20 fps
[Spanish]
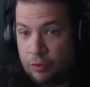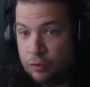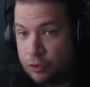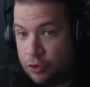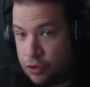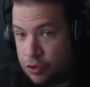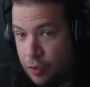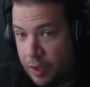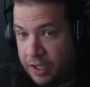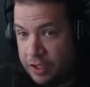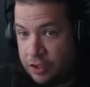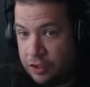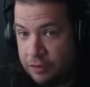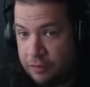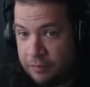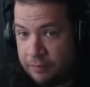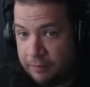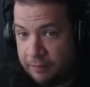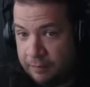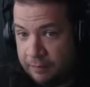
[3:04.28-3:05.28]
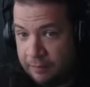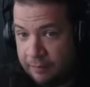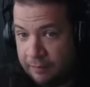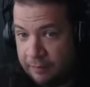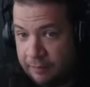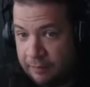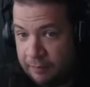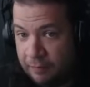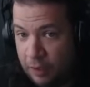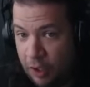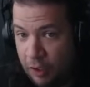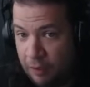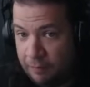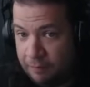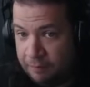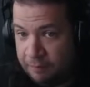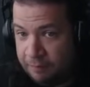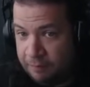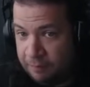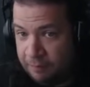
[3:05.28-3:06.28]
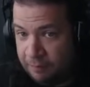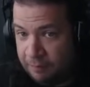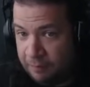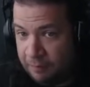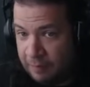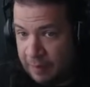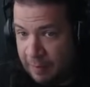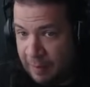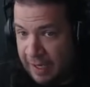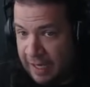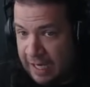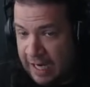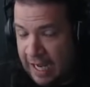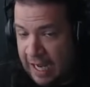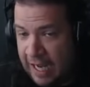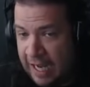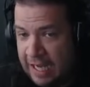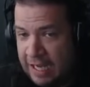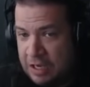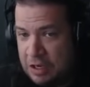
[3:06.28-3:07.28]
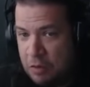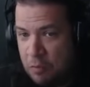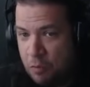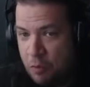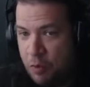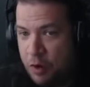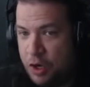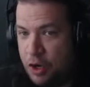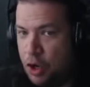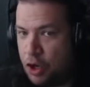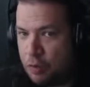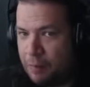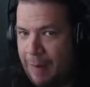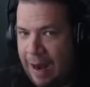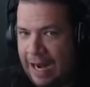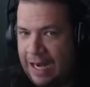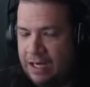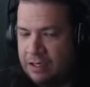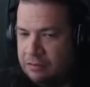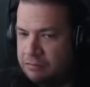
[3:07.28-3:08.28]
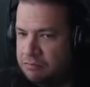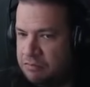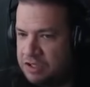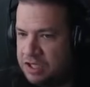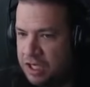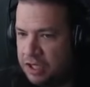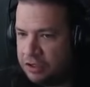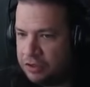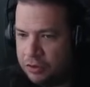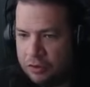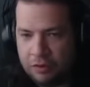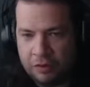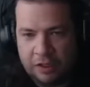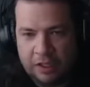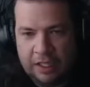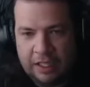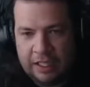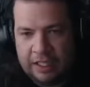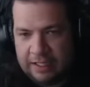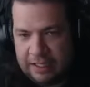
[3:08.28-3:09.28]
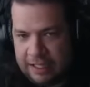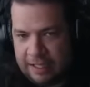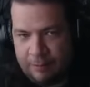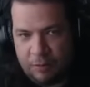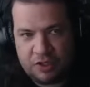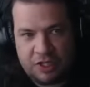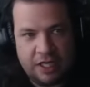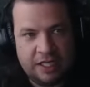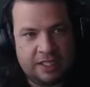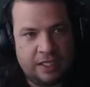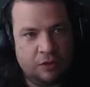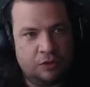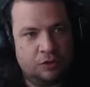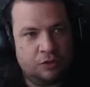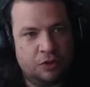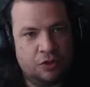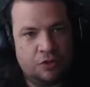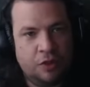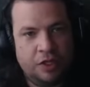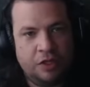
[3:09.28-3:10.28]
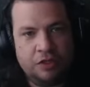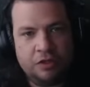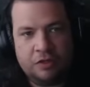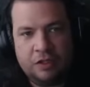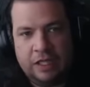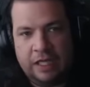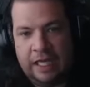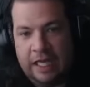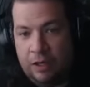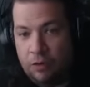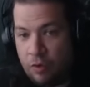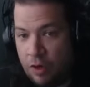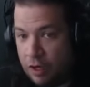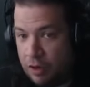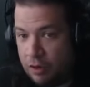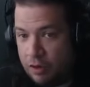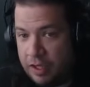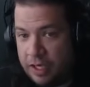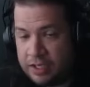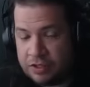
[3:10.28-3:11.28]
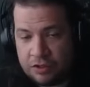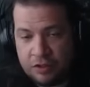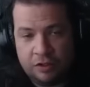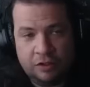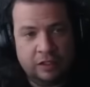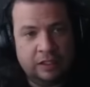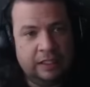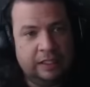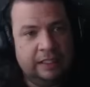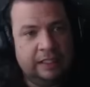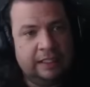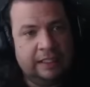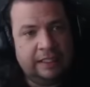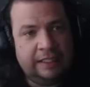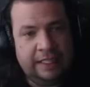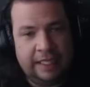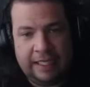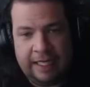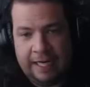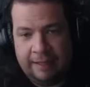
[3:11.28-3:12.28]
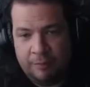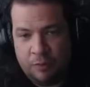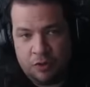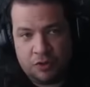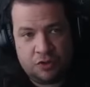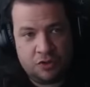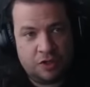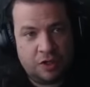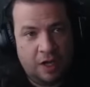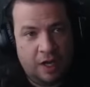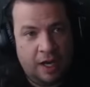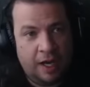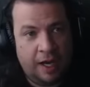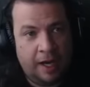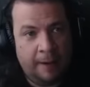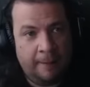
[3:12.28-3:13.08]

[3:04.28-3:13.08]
segundo sueño, ¿no? De manera muy normal, ¿cierto? Tenemos al segundo sueño y luego de eso tenemos